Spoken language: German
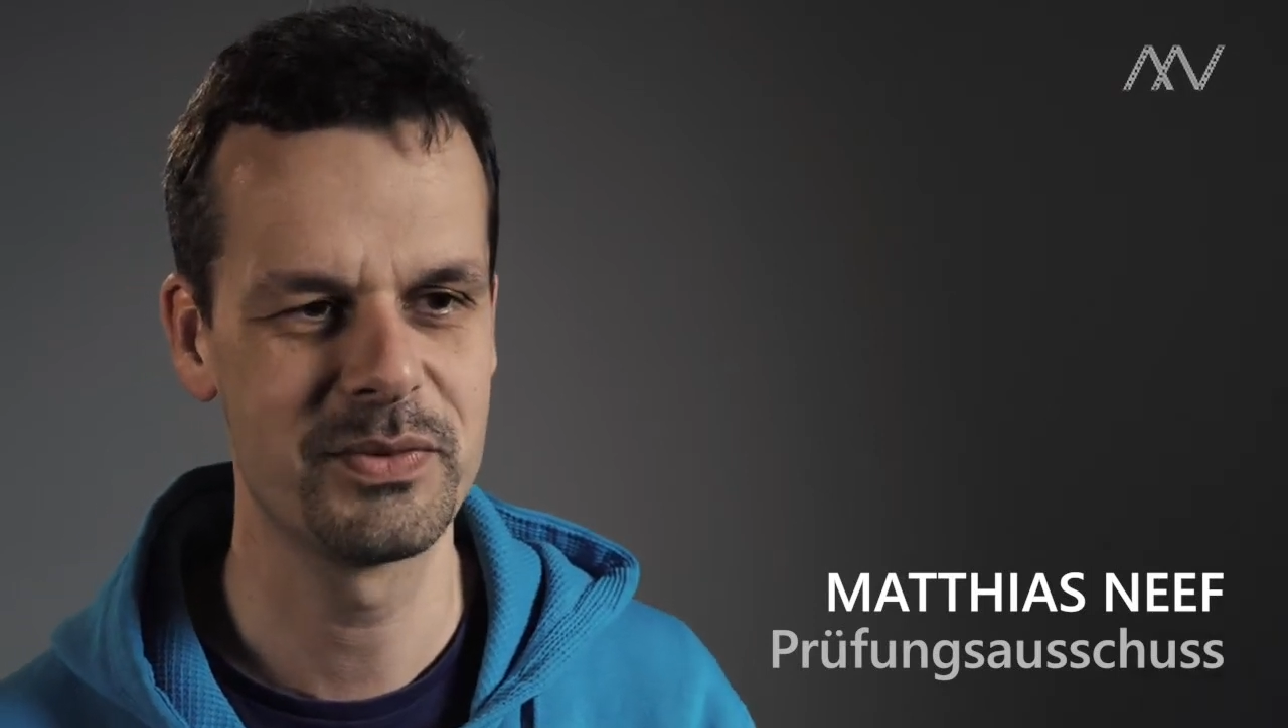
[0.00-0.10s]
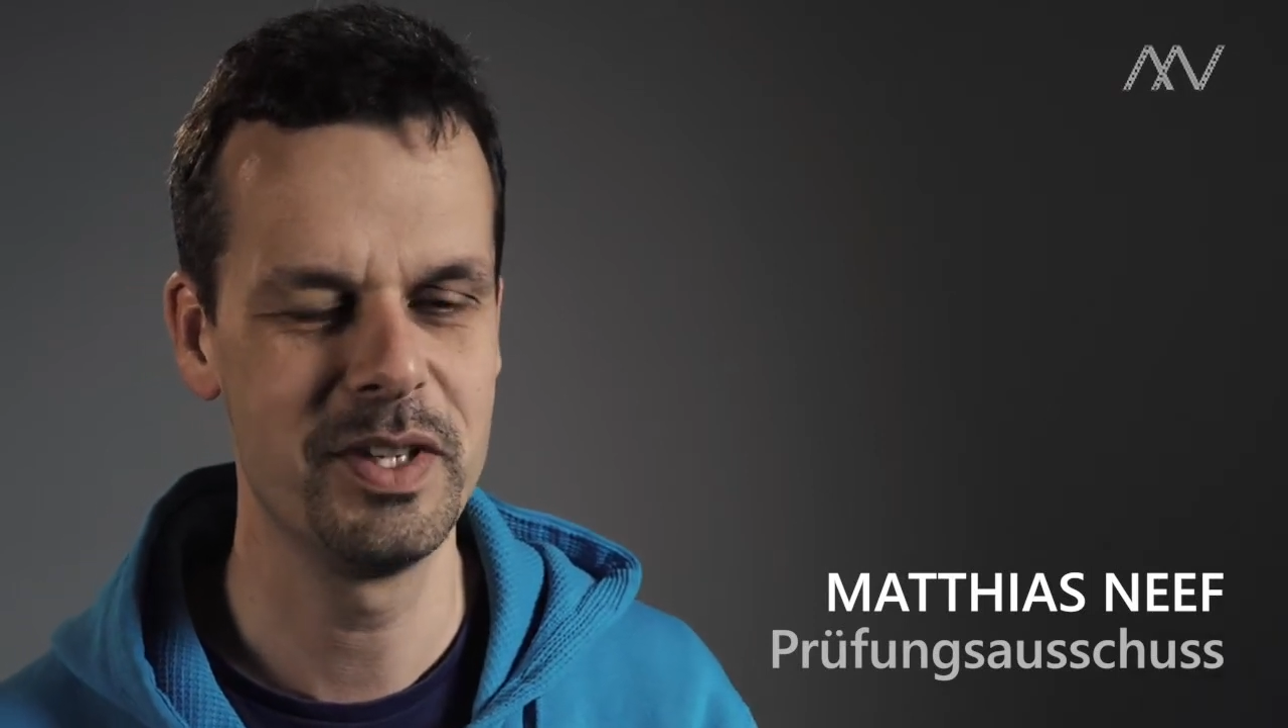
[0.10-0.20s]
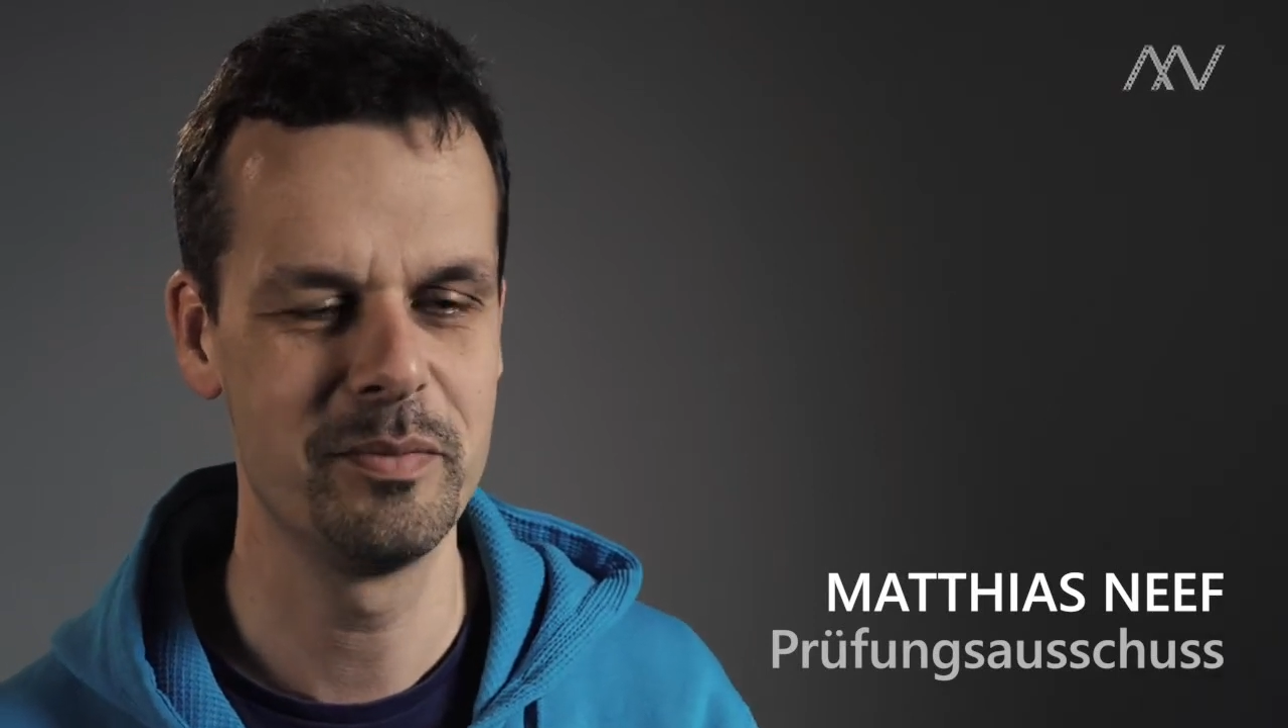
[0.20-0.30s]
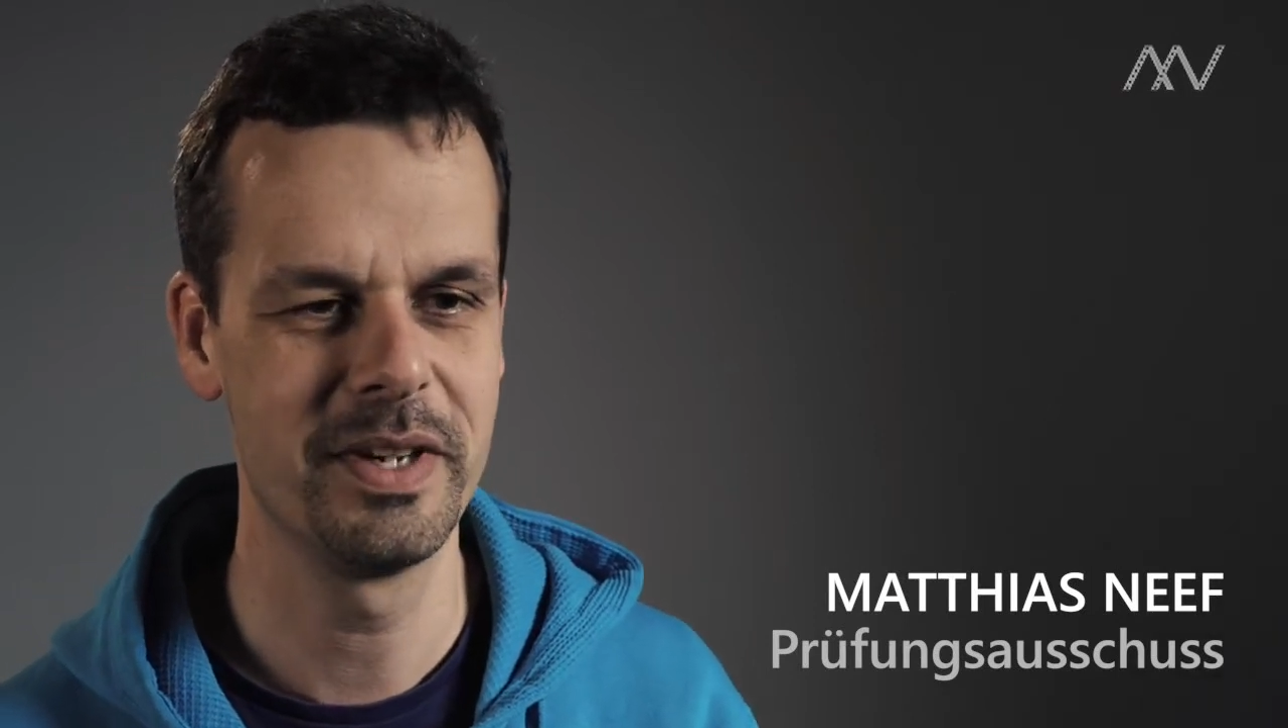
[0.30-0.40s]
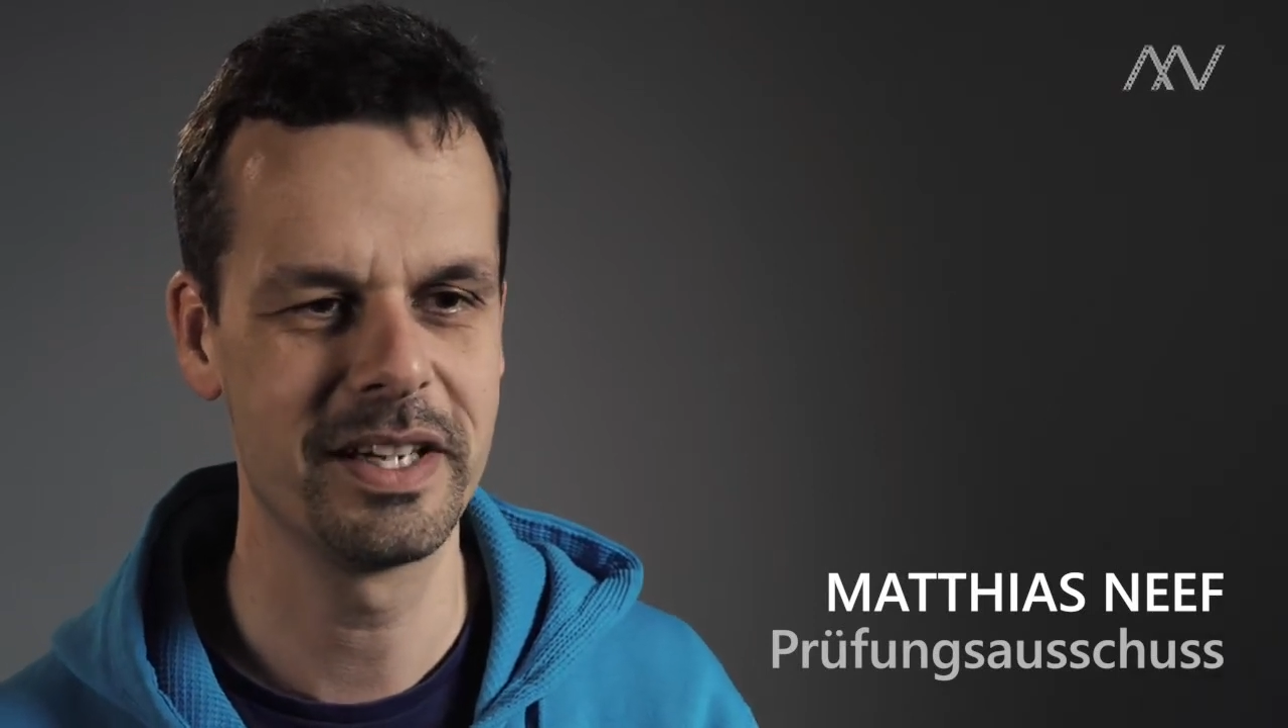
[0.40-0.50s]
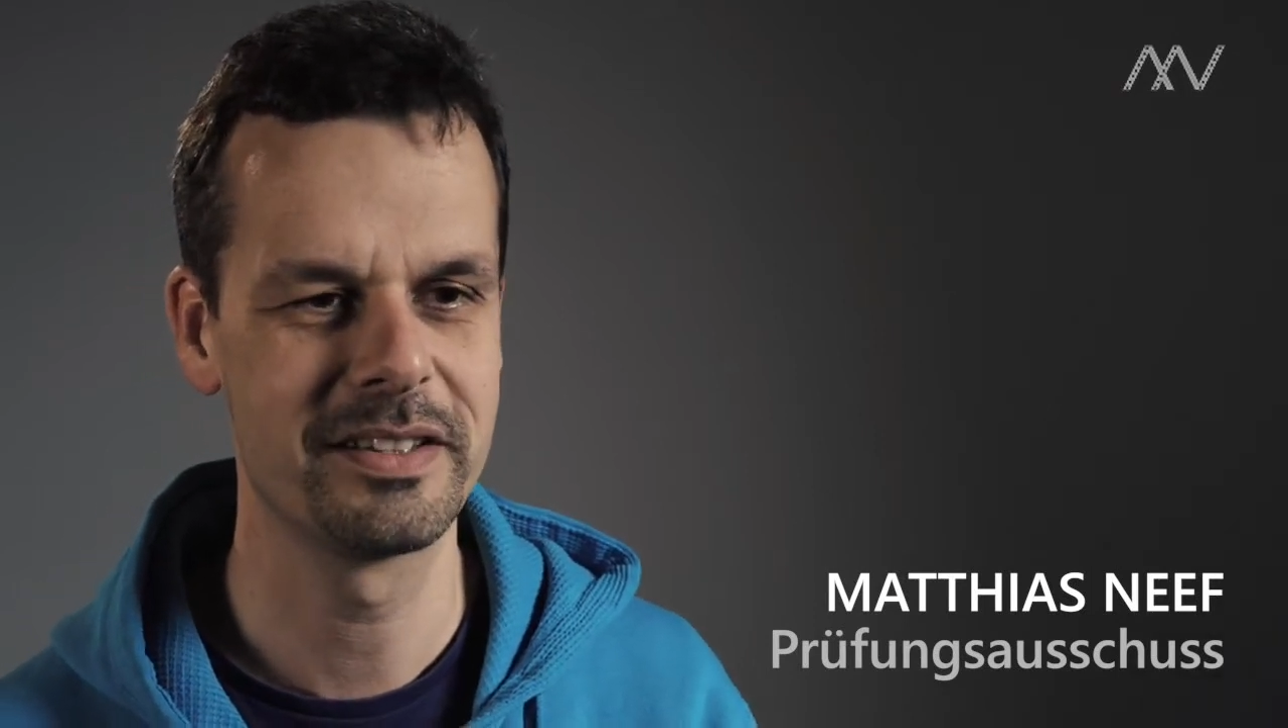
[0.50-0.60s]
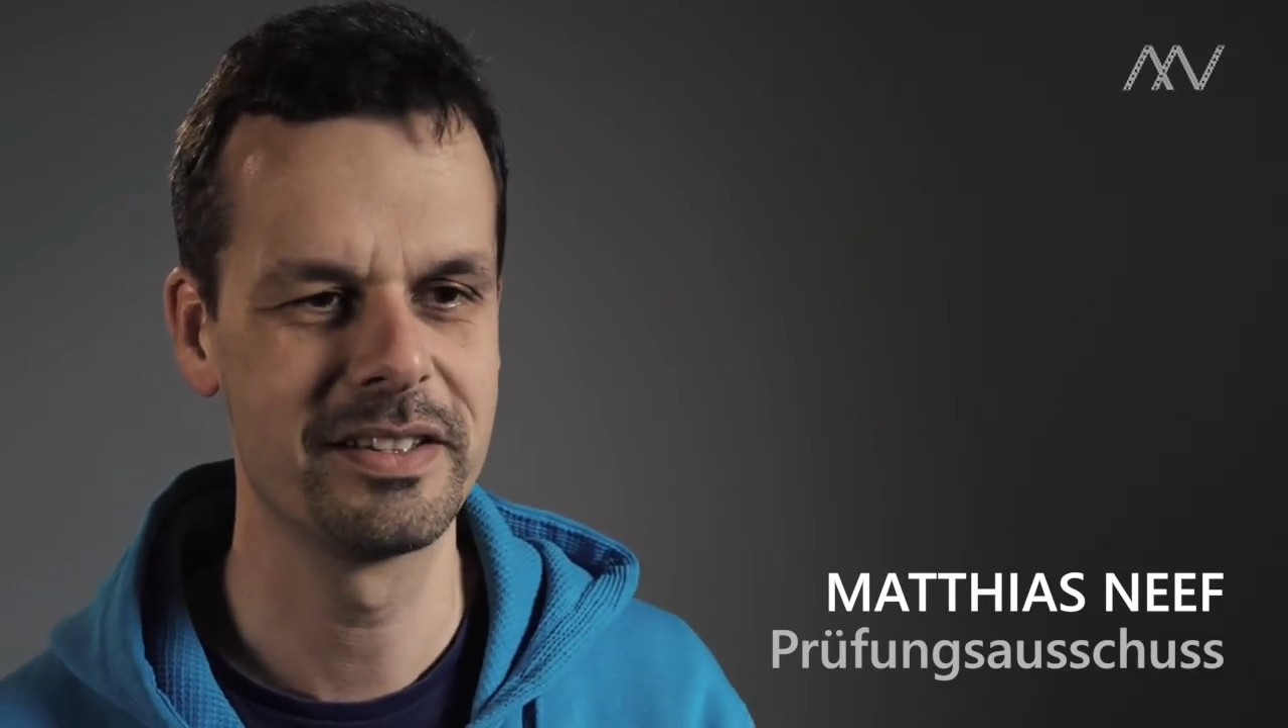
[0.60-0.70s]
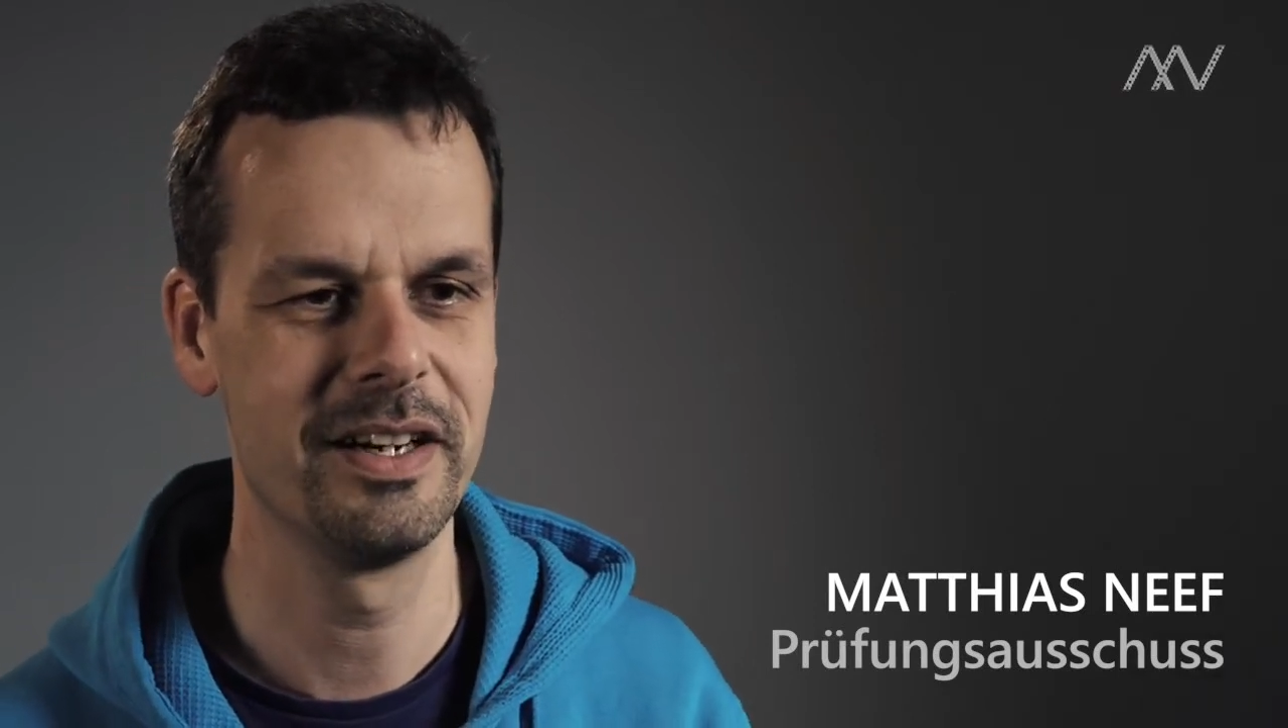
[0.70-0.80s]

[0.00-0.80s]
Feedback.